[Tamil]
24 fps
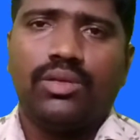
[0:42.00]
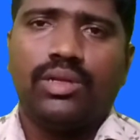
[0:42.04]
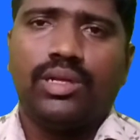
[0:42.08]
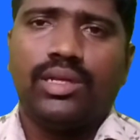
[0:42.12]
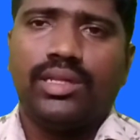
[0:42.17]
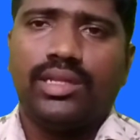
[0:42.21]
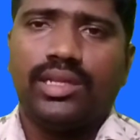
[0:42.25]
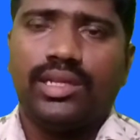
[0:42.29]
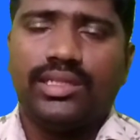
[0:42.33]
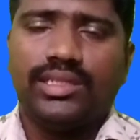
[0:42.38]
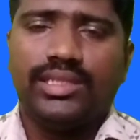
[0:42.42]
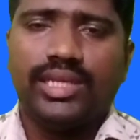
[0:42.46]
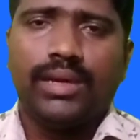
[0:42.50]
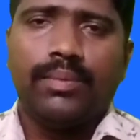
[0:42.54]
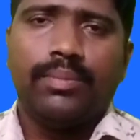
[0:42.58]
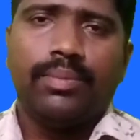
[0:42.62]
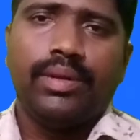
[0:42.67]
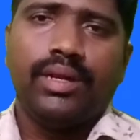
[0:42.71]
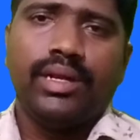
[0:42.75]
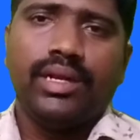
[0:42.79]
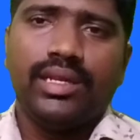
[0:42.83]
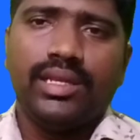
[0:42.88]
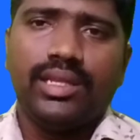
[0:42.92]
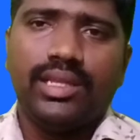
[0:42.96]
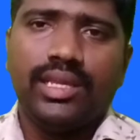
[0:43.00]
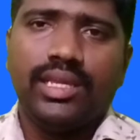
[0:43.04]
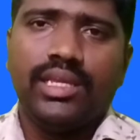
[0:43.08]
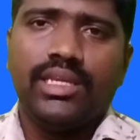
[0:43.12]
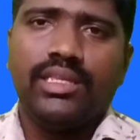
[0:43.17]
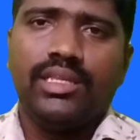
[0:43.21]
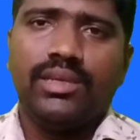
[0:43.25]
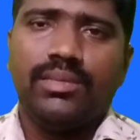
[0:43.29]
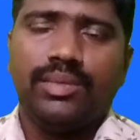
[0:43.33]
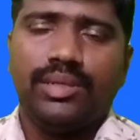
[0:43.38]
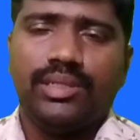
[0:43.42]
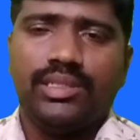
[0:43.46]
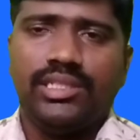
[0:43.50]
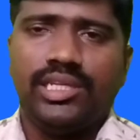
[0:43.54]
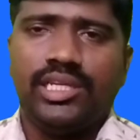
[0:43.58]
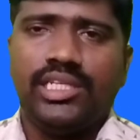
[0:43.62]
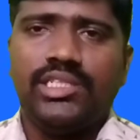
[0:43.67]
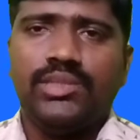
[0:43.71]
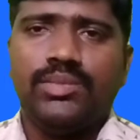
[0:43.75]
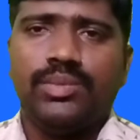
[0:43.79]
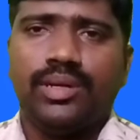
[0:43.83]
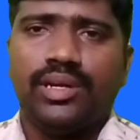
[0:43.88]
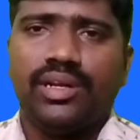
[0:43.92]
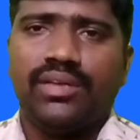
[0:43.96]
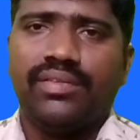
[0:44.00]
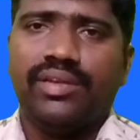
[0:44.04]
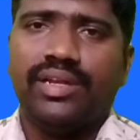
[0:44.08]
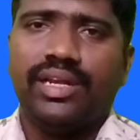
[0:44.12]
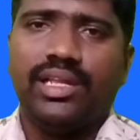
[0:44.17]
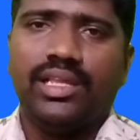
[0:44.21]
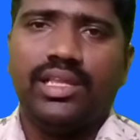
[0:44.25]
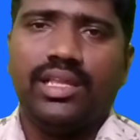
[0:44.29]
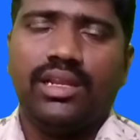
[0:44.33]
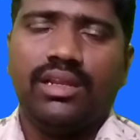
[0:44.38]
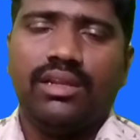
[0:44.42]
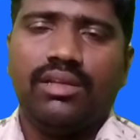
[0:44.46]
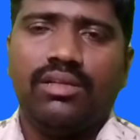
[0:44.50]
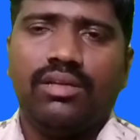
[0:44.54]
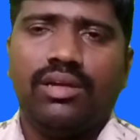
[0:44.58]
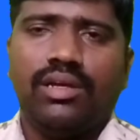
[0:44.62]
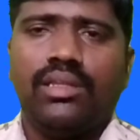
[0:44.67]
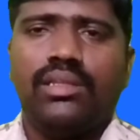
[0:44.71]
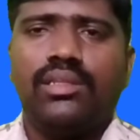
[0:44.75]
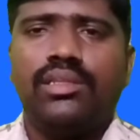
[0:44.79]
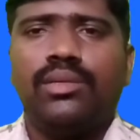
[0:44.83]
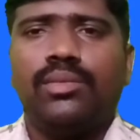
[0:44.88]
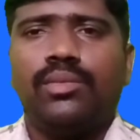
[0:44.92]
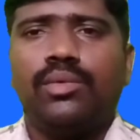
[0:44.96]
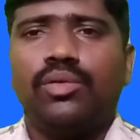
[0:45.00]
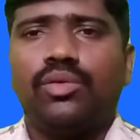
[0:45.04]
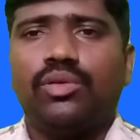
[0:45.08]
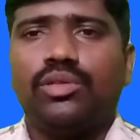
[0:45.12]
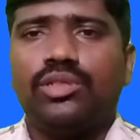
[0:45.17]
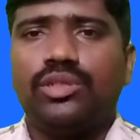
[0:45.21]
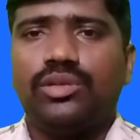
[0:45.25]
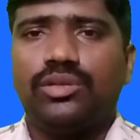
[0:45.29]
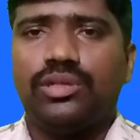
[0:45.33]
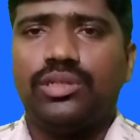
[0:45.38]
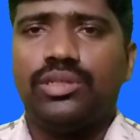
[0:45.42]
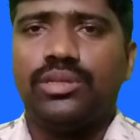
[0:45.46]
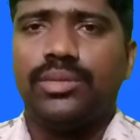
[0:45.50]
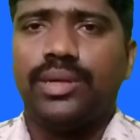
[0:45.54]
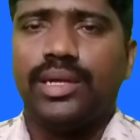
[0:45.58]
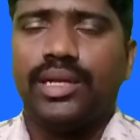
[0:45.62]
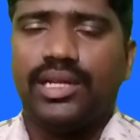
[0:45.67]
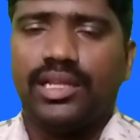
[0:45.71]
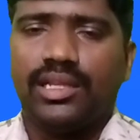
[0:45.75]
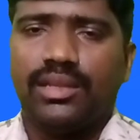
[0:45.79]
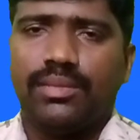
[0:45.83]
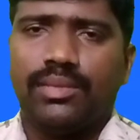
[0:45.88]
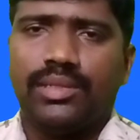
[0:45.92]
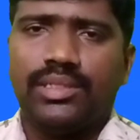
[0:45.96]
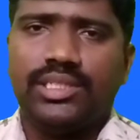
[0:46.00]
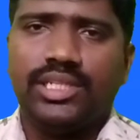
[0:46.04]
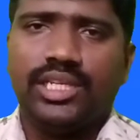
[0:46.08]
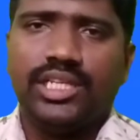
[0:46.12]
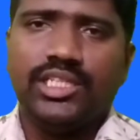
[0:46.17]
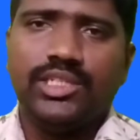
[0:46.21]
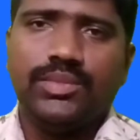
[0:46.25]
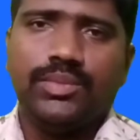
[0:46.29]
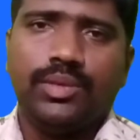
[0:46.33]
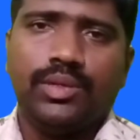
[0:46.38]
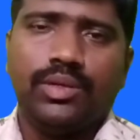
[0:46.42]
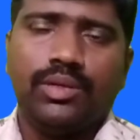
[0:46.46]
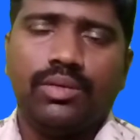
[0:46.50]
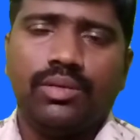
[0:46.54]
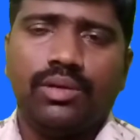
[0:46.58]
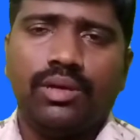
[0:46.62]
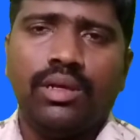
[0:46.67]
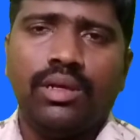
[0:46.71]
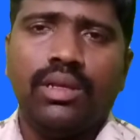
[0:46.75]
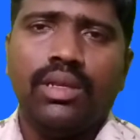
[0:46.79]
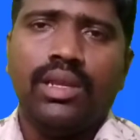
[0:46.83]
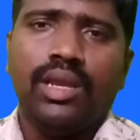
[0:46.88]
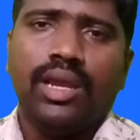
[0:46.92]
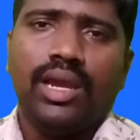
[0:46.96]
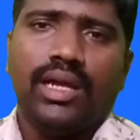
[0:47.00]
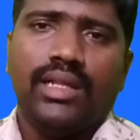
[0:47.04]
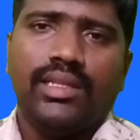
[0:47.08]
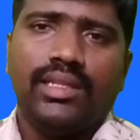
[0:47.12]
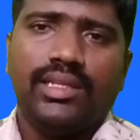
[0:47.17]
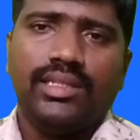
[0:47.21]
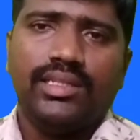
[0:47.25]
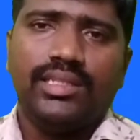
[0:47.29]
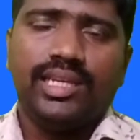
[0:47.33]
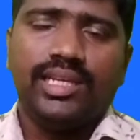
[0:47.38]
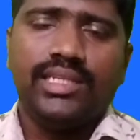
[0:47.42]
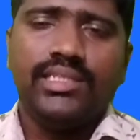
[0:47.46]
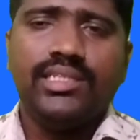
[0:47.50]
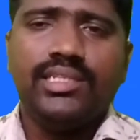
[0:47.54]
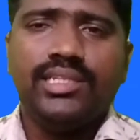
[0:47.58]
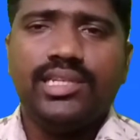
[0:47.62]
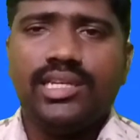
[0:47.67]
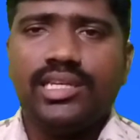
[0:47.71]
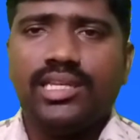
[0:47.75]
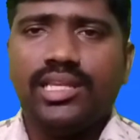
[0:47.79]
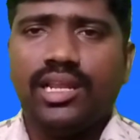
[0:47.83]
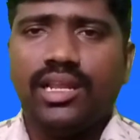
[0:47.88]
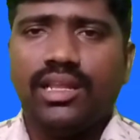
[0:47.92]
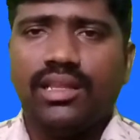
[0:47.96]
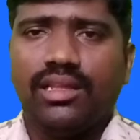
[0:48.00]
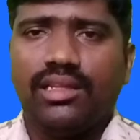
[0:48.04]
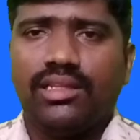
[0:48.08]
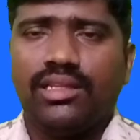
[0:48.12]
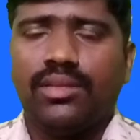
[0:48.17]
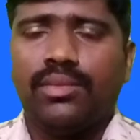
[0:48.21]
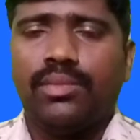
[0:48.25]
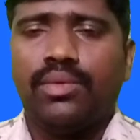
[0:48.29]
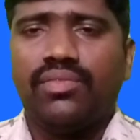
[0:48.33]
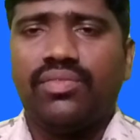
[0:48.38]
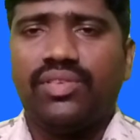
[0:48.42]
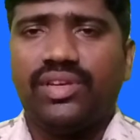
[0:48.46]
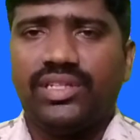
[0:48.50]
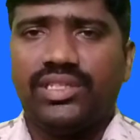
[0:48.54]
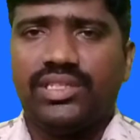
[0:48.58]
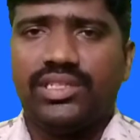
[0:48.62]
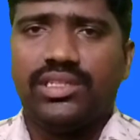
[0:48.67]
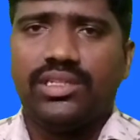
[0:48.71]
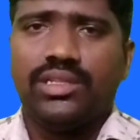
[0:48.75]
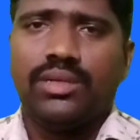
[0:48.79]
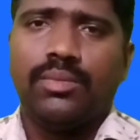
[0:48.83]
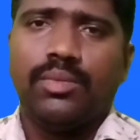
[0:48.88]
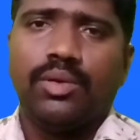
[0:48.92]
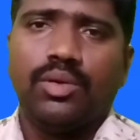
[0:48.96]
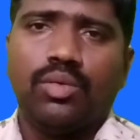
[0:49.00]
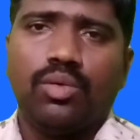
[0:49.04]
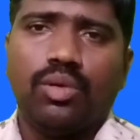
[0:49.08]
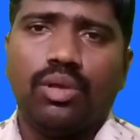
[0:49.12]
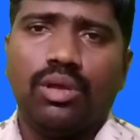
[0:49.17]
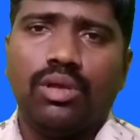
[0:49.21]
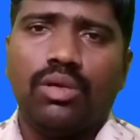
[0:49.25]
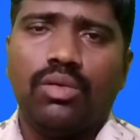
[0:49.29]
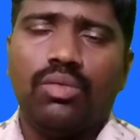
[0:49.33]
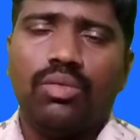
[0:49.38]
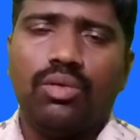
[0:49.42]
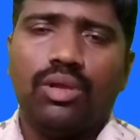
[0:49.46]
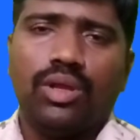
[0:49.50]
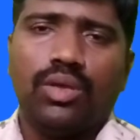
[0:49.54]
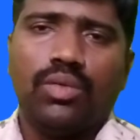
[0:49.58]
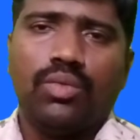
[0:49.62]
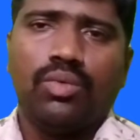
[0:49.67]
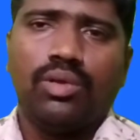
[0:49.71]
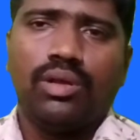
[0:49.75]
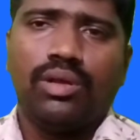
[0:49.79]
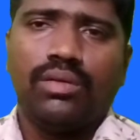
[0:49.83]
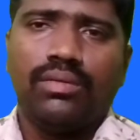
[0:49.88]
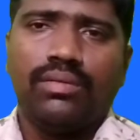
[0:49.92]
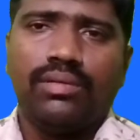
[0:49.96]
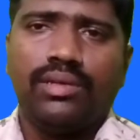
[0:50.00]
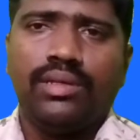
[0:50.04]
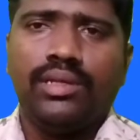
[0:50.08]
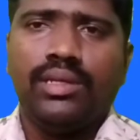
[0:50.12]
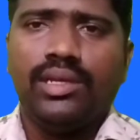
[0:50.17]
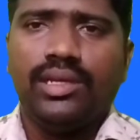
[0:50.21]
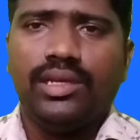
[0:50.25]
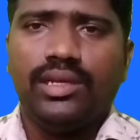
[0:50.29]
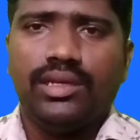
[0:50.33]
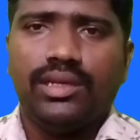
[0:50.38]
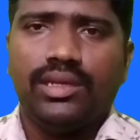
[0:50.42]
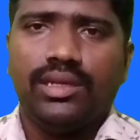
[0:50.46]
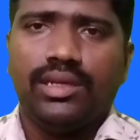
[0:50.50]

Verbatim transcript: அதோட அந்த சாப்பாடு இதையும் நம்ம சேஞ்ச் பண்ண வேண்டியது இருக்கும் அது நம்ம கொஞ்சம் கொஞ்சமாட்டு நம்ம சேஞ்ச் பண்ணுவோம் அந்த சேஞ்சிங் இதில் தான் நம்ம ஃபஸ்ட்டு நம்ம கொடுக்கக்கூடிய உணவு